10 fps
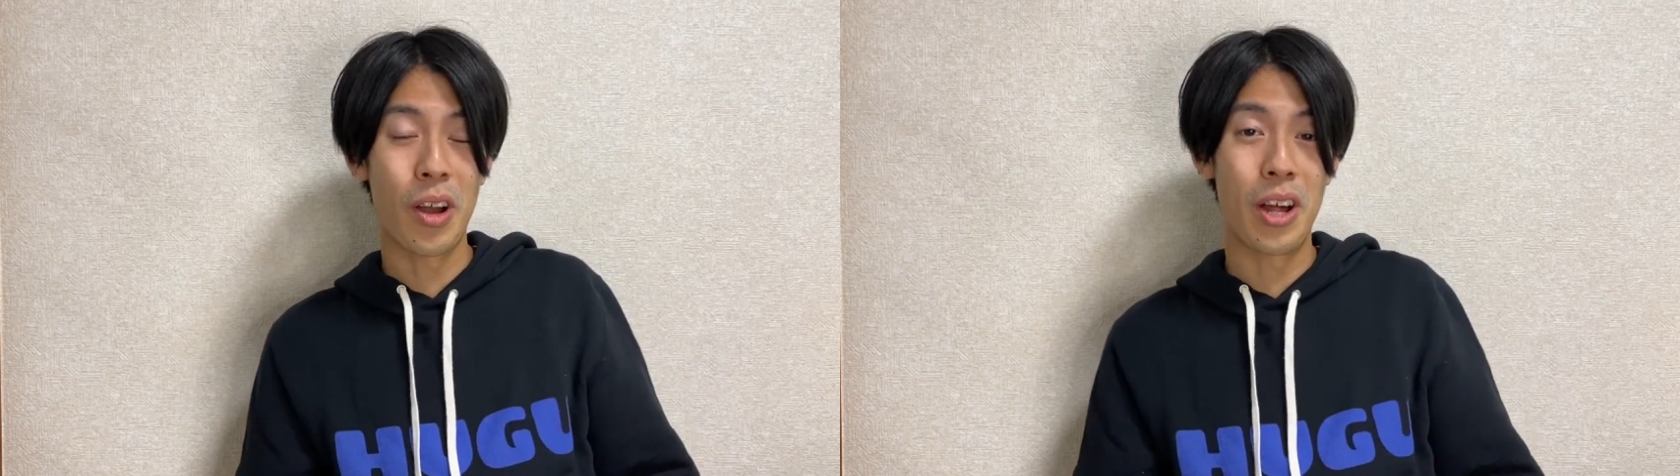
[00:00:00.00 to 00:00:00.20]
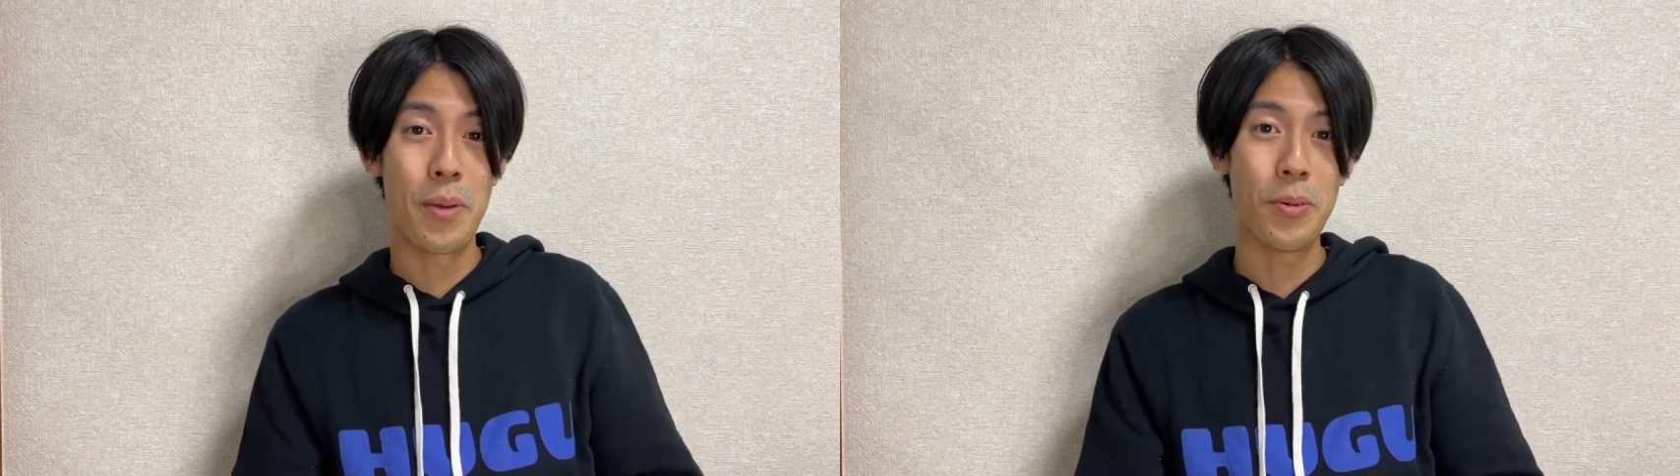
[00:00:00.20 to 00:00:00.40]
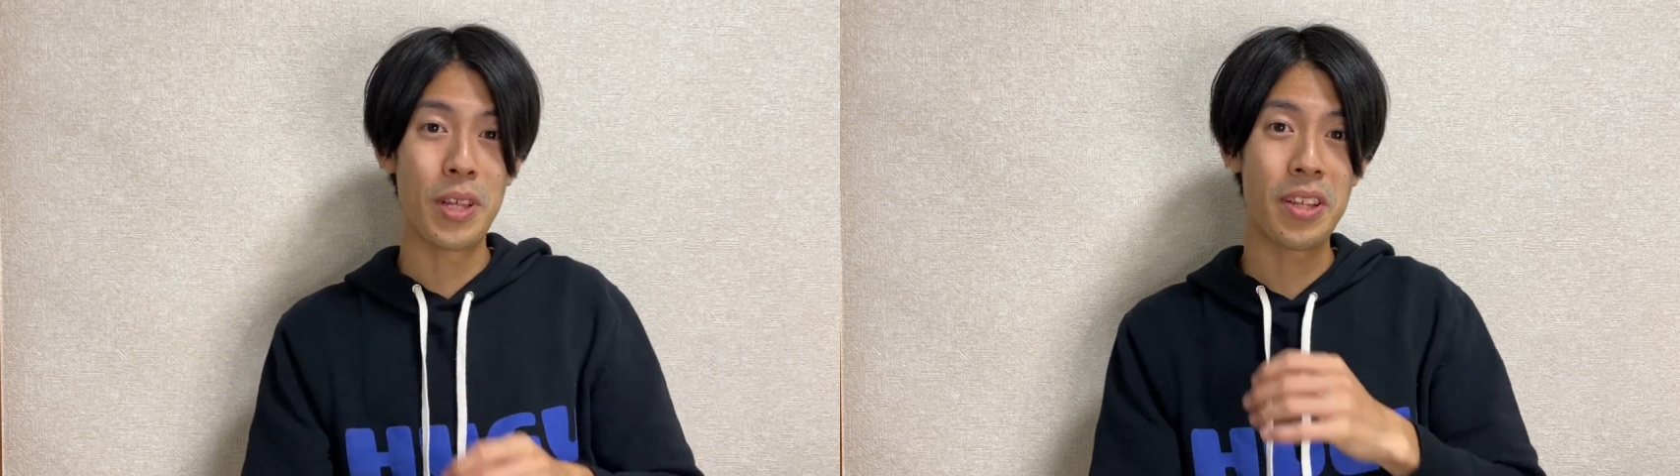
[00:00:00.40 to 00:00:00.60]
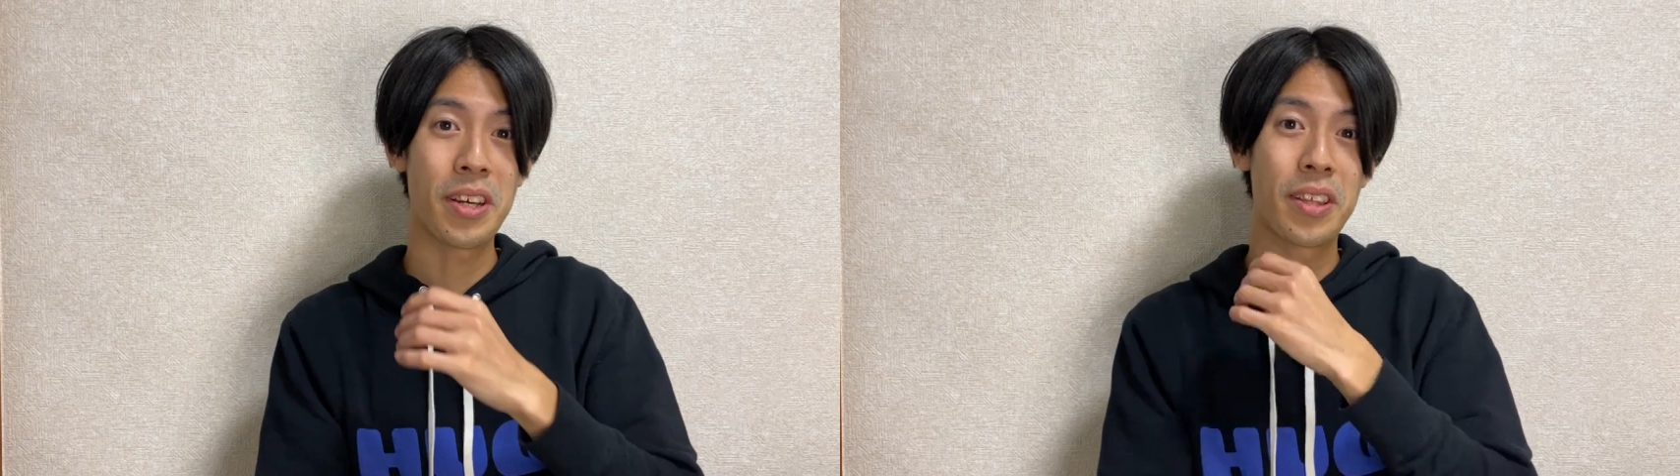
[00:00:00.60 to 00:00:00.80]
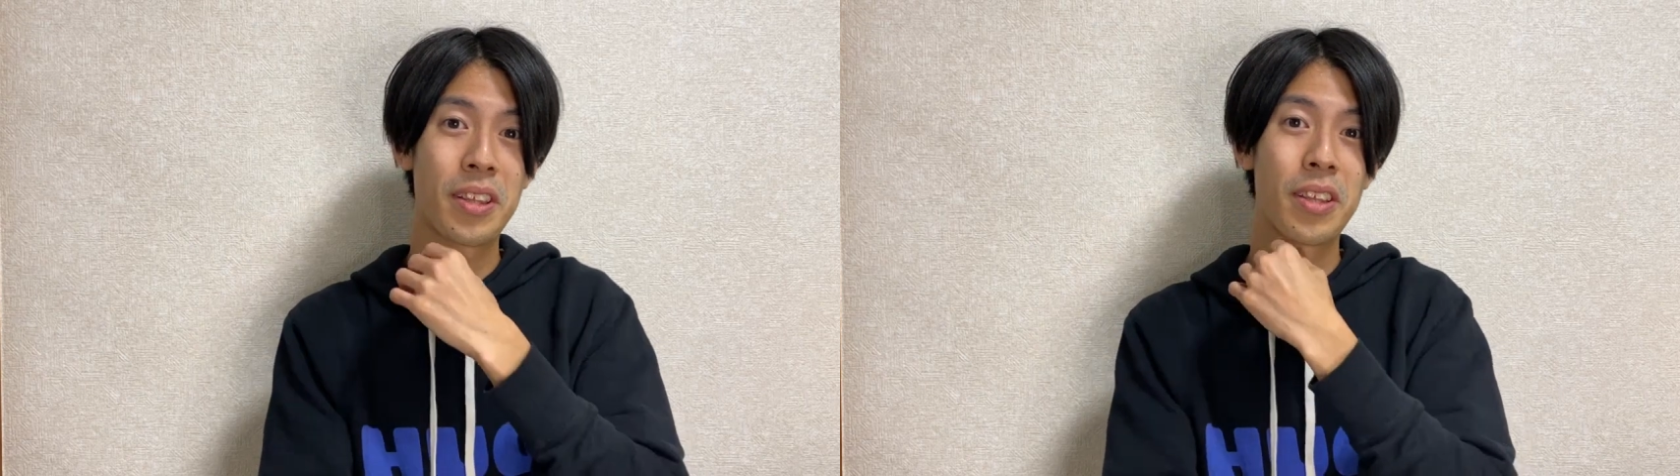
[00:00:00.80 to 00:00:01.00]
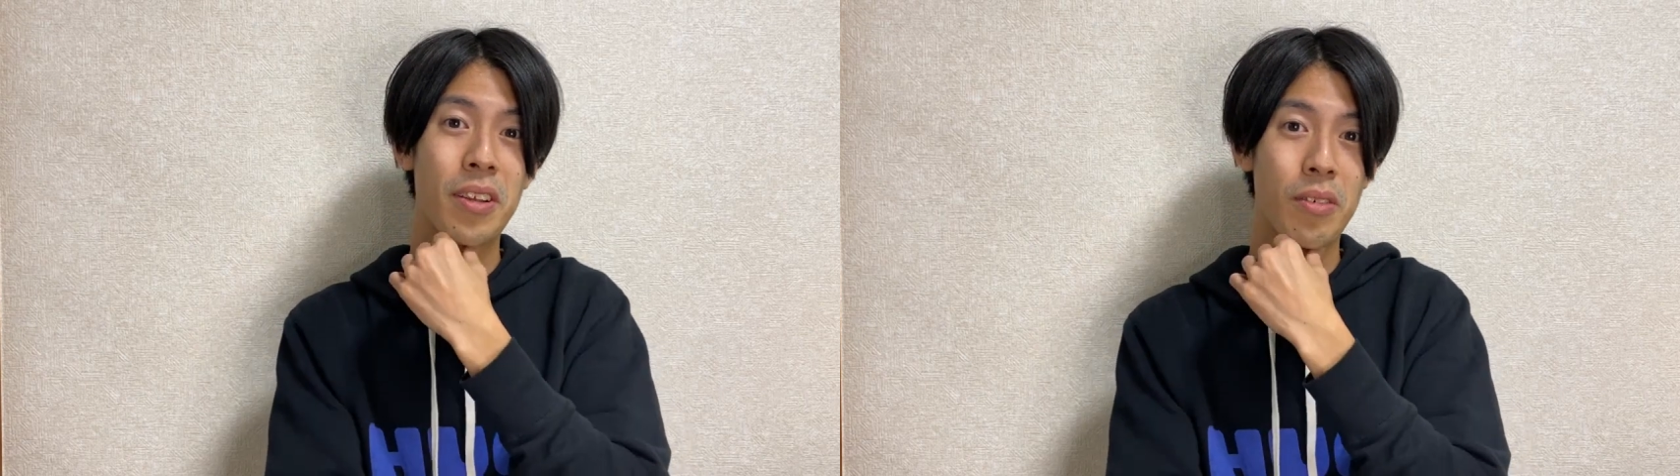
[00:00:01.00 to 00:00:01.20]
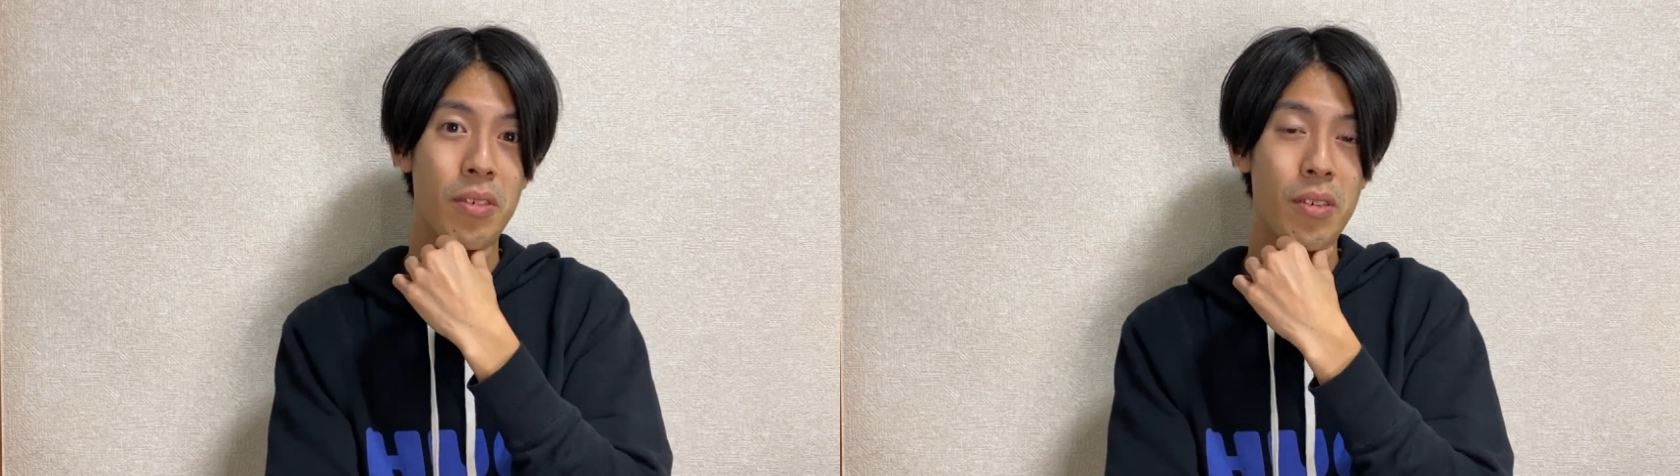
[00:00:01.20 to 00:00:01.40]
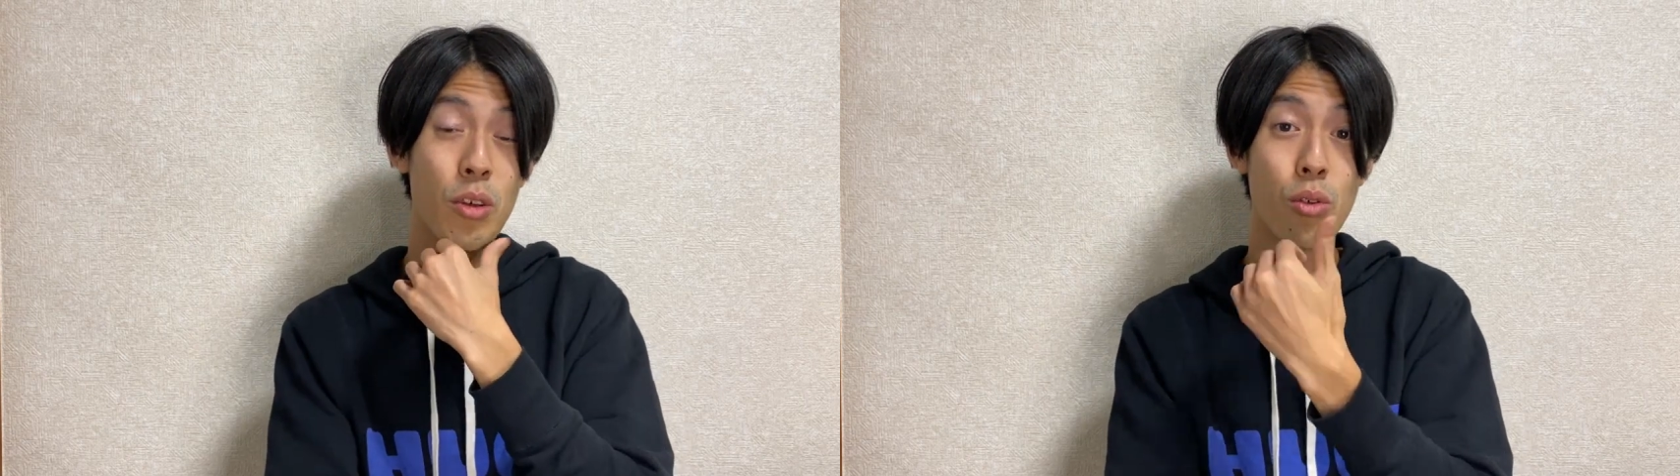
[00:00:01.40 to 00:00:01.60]
ああ、レポート出せなかった
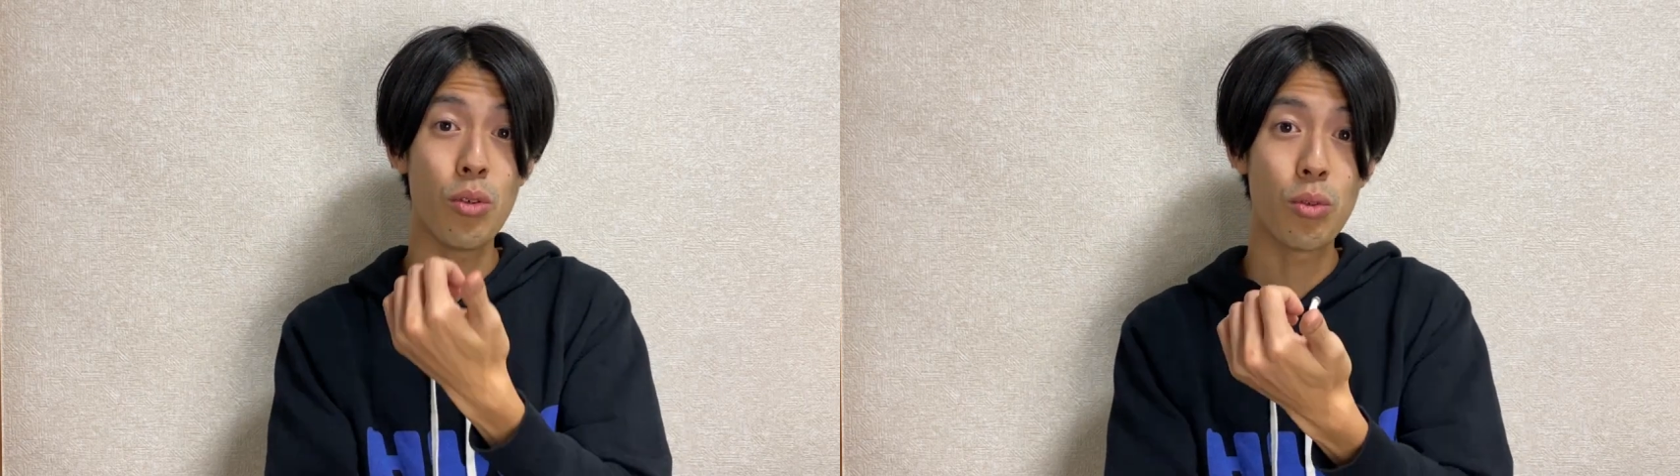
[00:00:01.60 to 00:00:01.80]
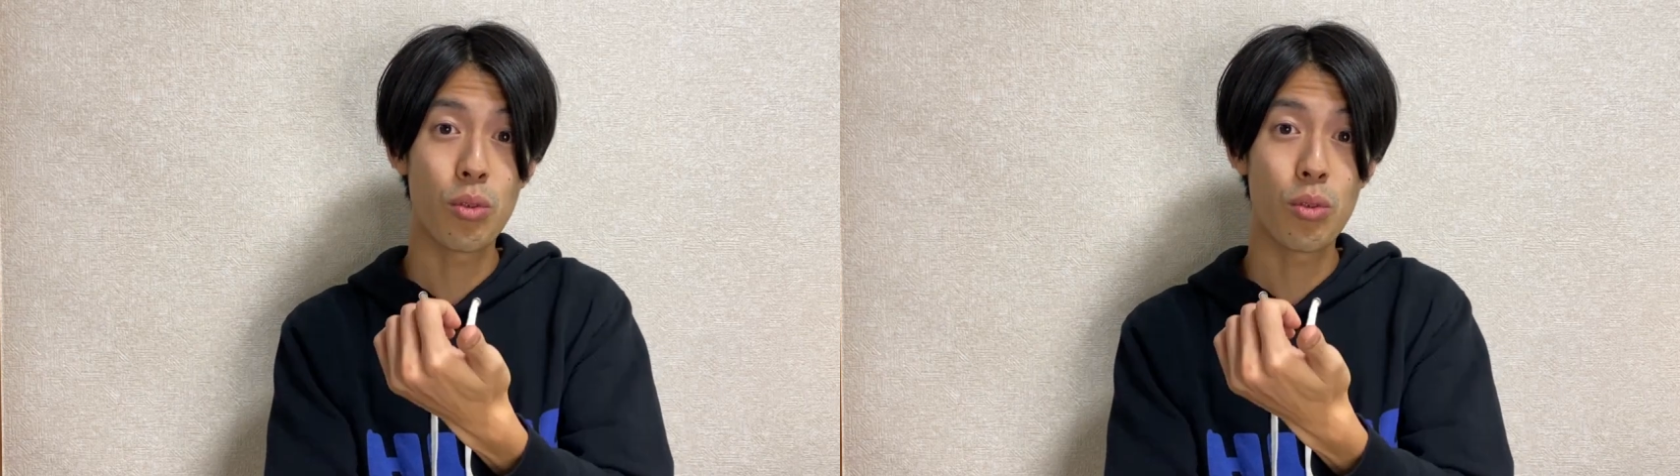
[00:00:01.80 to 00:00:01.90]
のえ、それ、